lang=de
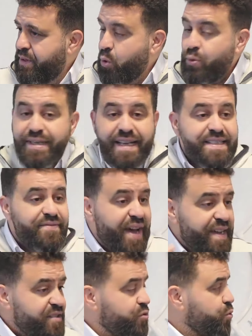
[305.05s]
Und das
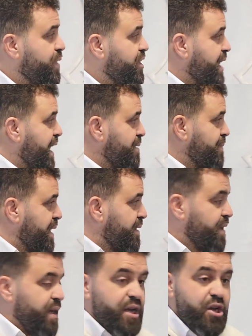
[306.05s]
weißt du nicht
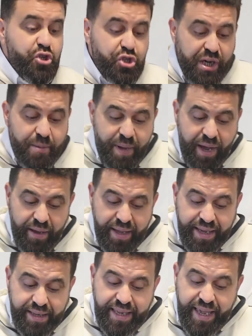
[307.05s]
einmal. Schlimmer
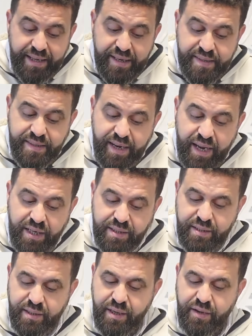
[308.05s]
geht es
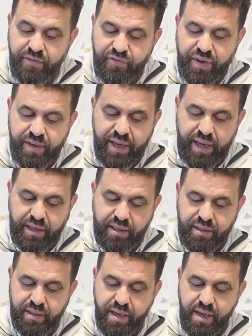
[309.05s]
nicht, finde
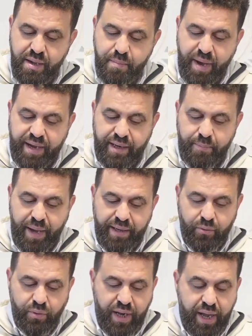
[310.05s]
ich, meiner
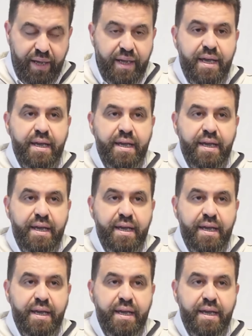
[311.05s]
Meinung nach.